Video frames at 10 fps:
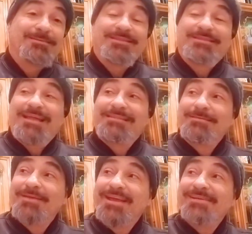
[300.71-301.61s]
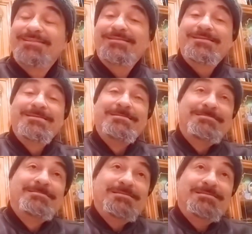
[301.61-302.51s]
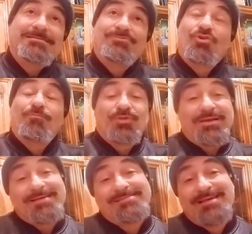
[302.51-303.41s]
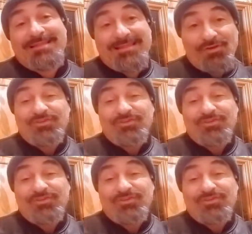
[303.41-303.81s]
per tanti mesi, eh, non poter essere andati allo